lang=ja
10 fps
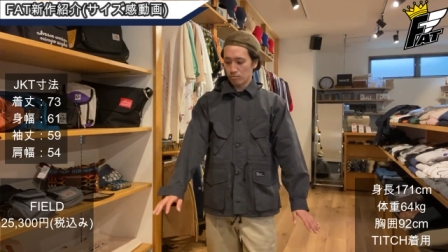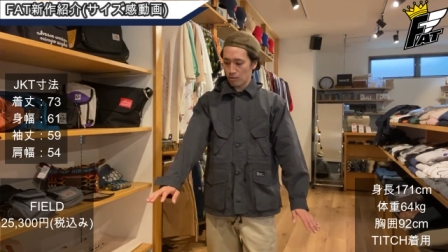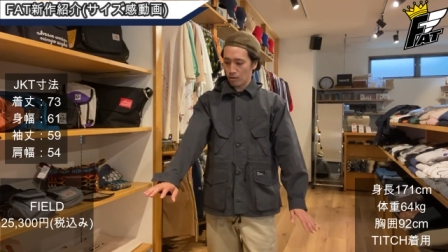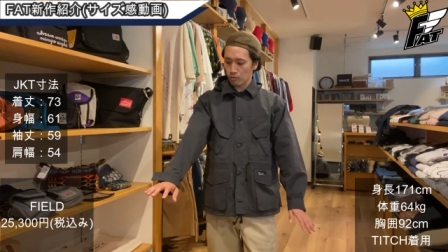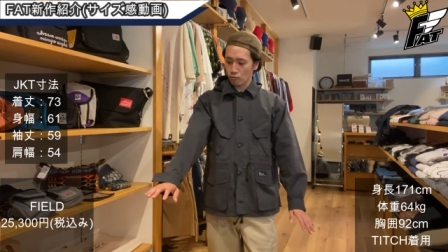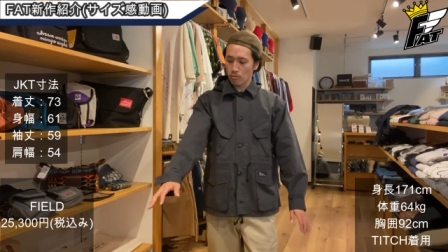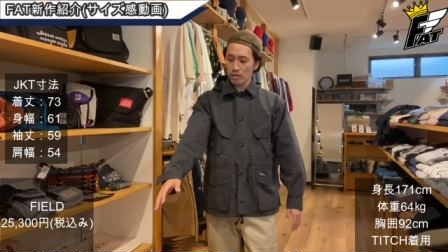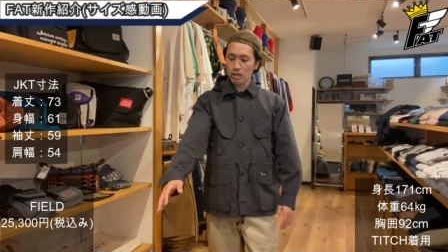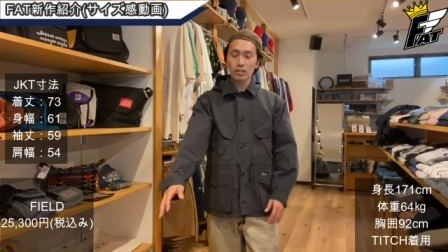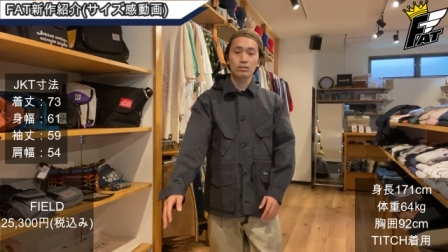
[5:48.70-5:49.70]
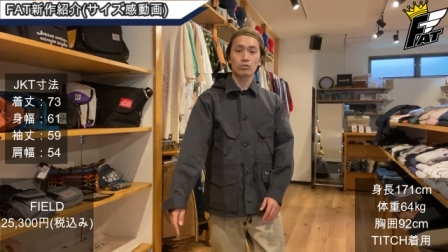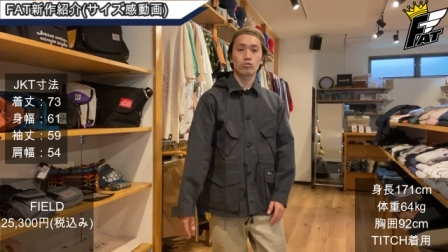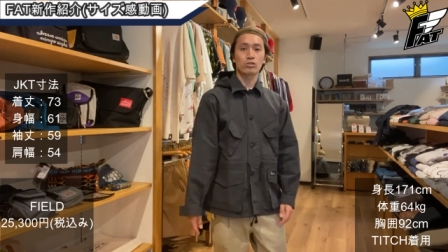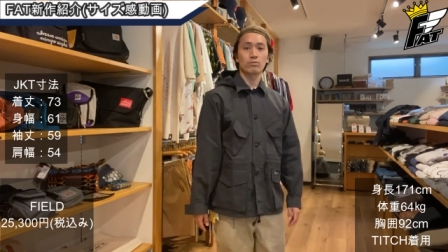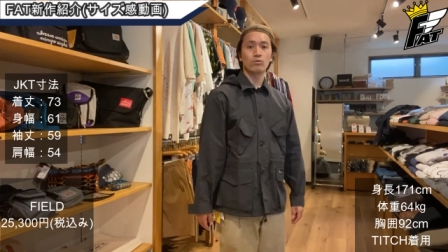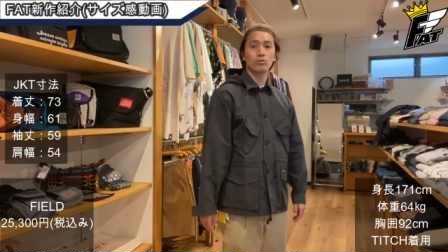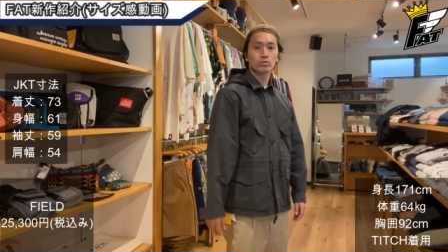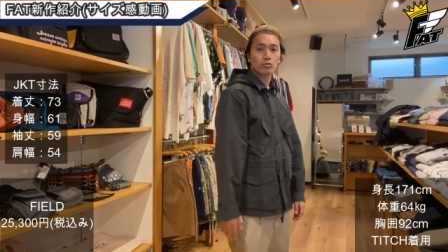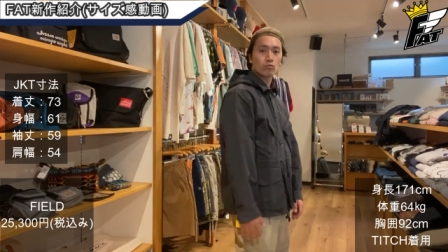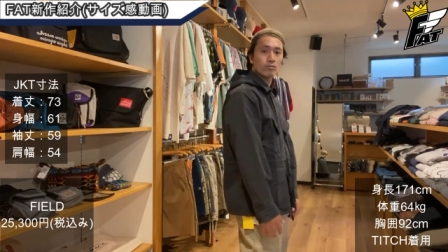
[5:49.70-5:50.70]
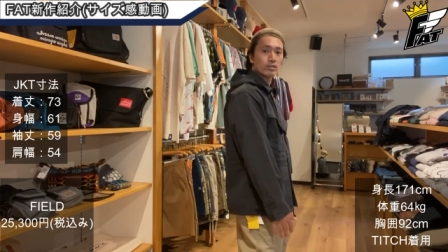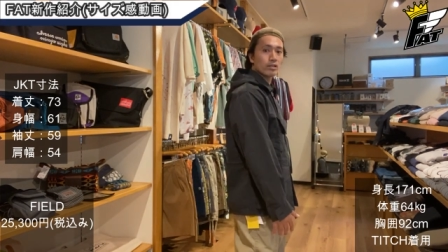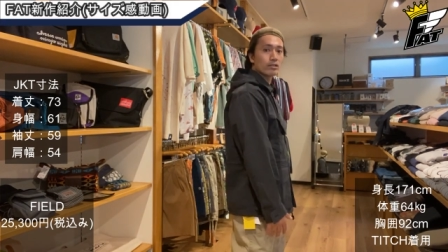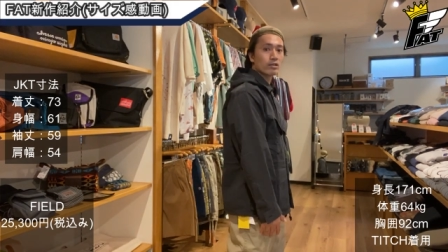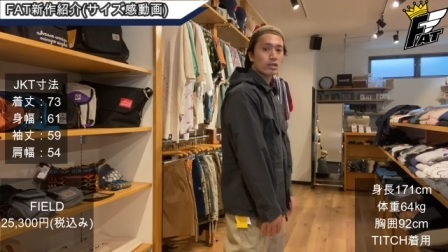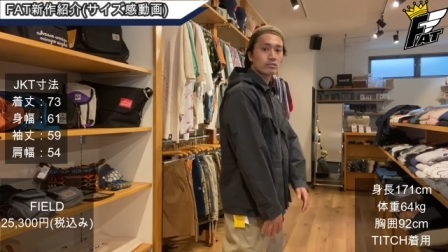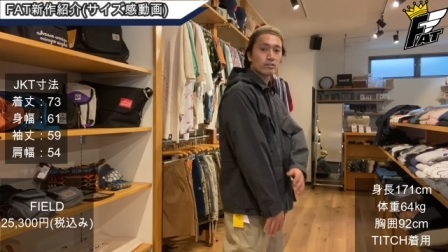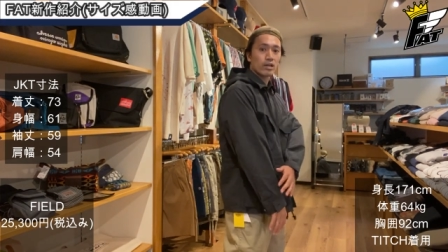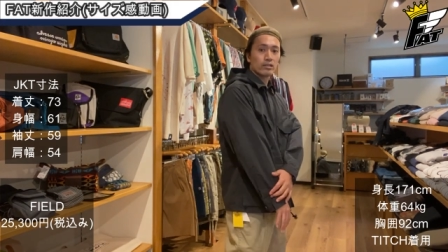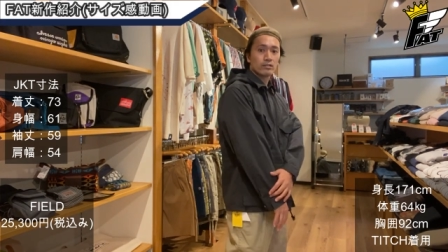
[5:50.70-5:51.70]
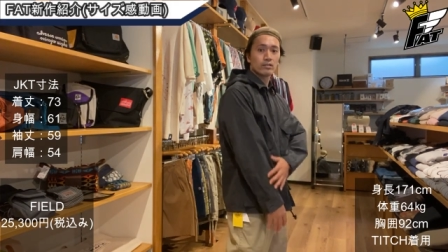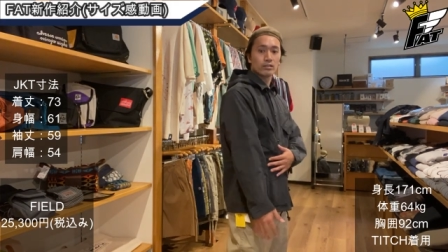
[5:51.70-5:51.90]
まあ止めなかったとしてもそこまで長くない、